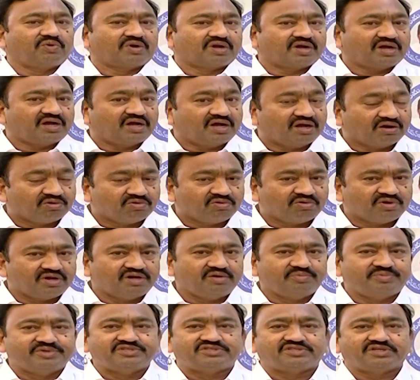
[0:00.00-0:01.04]
ఒక హక్కు
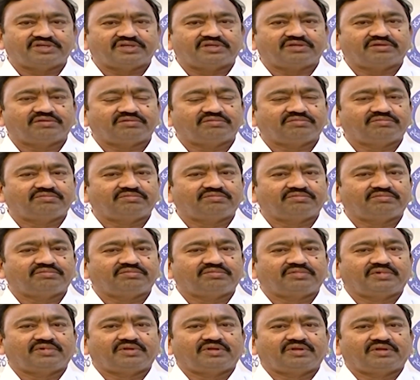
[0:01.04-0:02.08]
కల్పించి
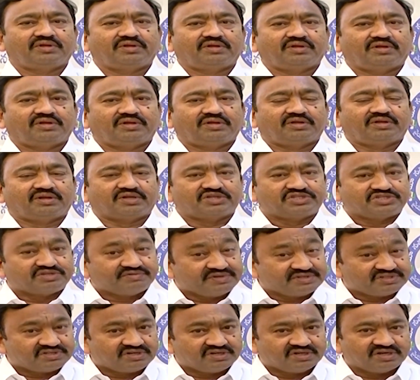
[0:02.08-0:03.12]

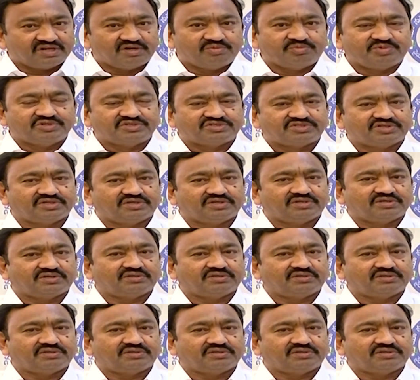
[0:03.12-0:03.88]
రిజర్వేషన్లు కల్పించి